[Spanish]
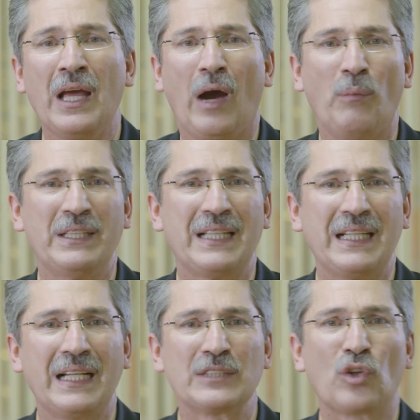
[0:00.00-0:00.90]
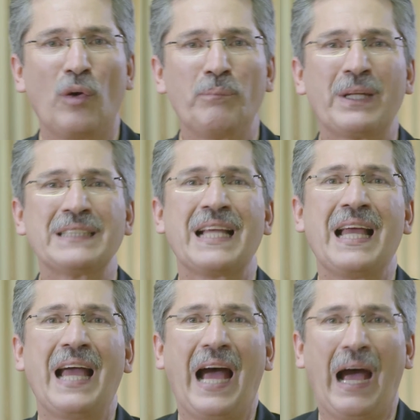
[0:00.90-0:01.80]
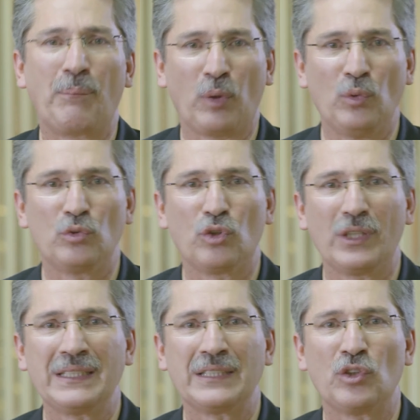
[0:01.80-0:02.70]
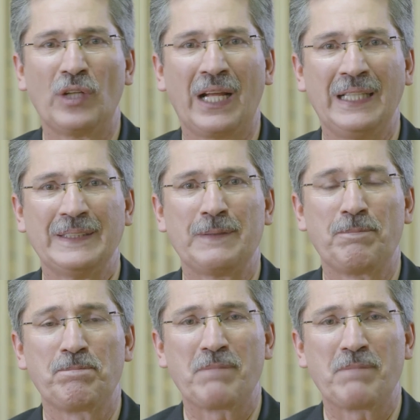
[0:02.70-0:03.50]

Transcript: aumentaría las compras a productores nacionales.